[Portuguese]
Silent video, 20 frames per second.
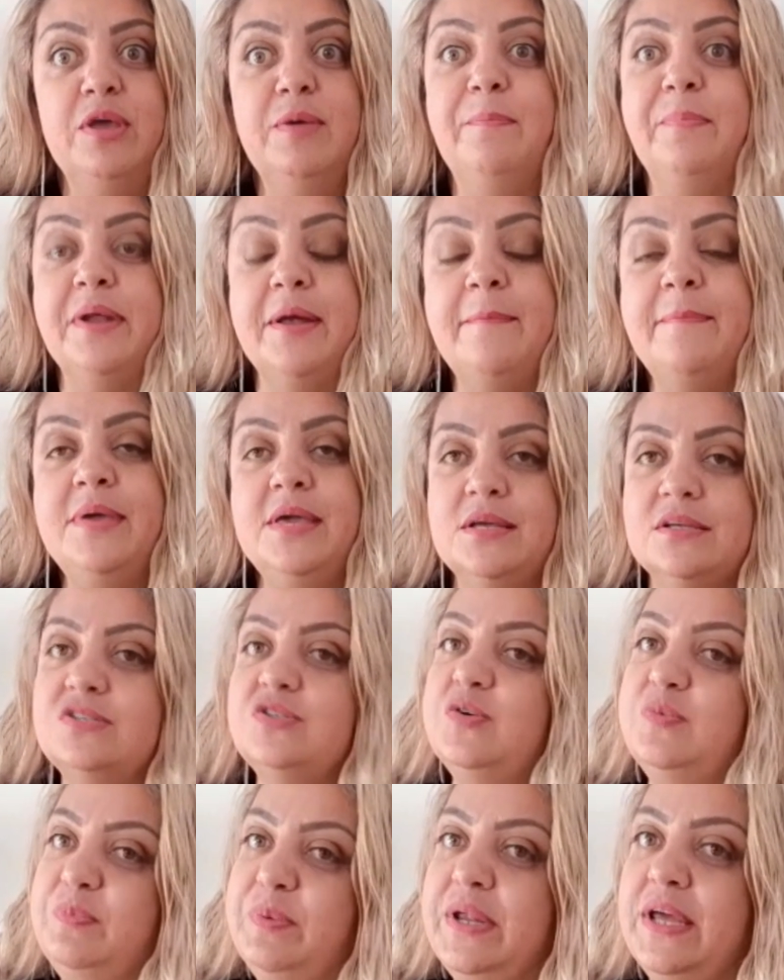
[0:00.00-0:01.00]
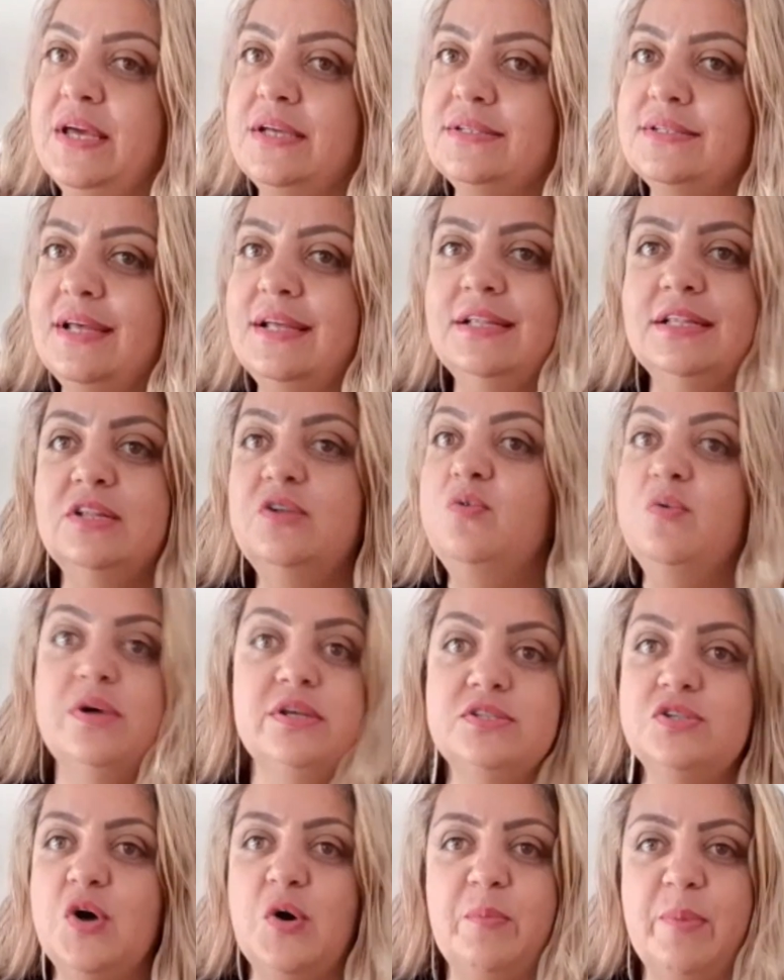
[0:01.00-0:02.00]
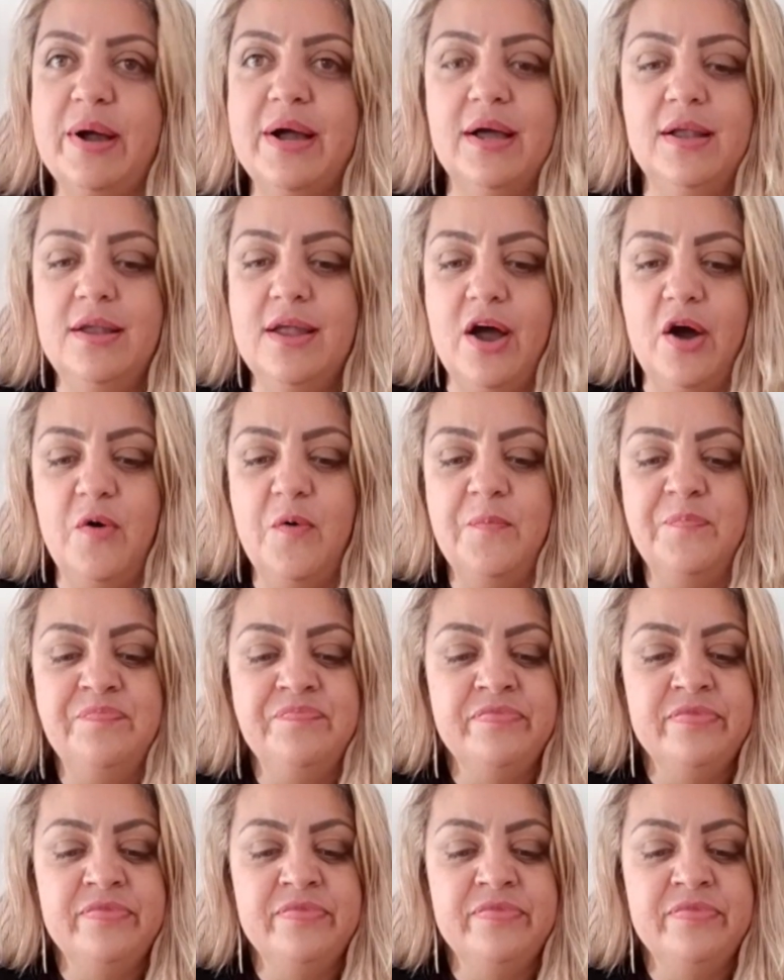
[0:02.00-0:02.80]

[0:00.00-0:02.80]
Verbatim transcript: E para minha surpresa, não é só o bacalhau.